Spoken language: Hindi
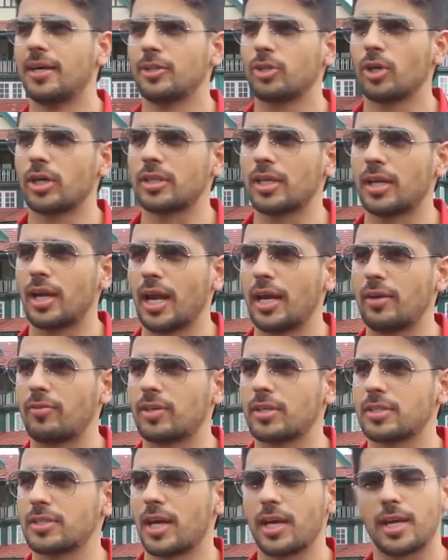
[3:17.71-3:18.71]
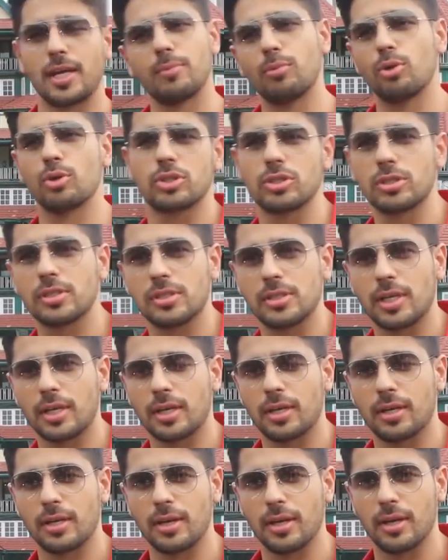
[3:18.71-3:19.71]
तो आई थिंक लाइफ के सारे इमोशंस
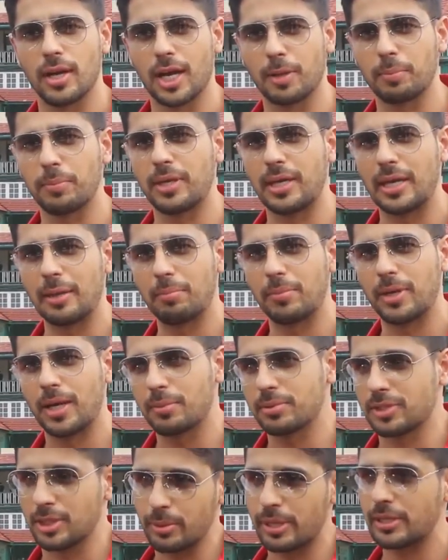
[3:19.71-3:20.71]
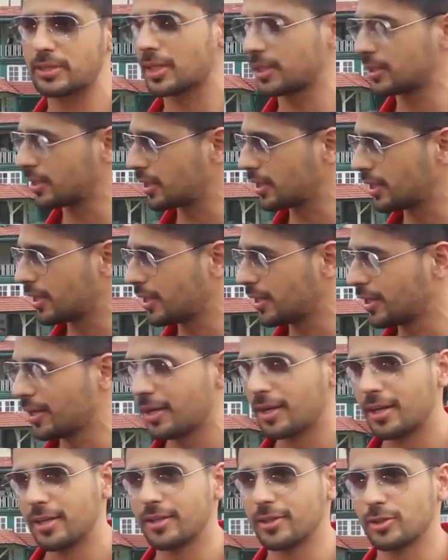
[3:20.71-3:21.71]
एक रग्बी uh, गेम में आप समेट सकते
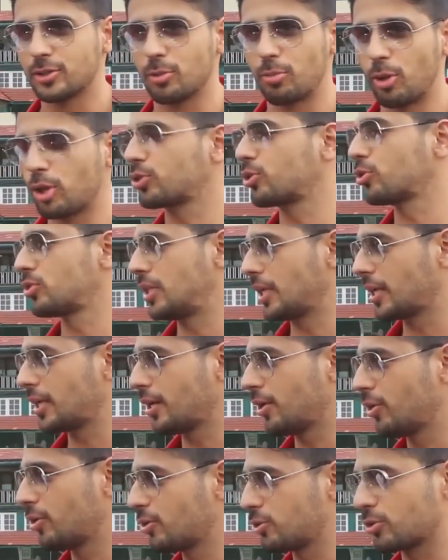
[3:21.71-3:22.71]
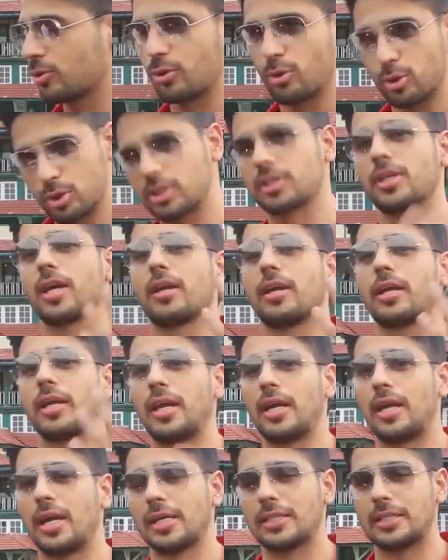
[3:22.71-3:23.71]
हैं सो so, बहुत कुछ सीखा है और कोशिश कर रहे हैं
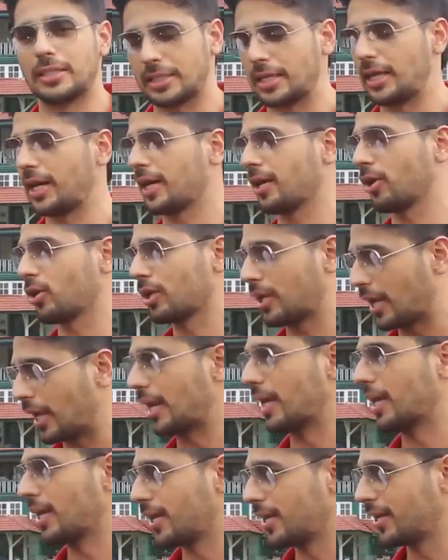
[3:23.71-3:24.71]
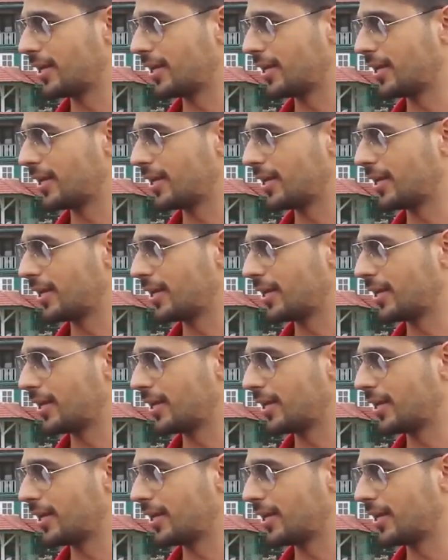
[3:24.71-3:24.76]
कि इंडिया जीते आगे और खेले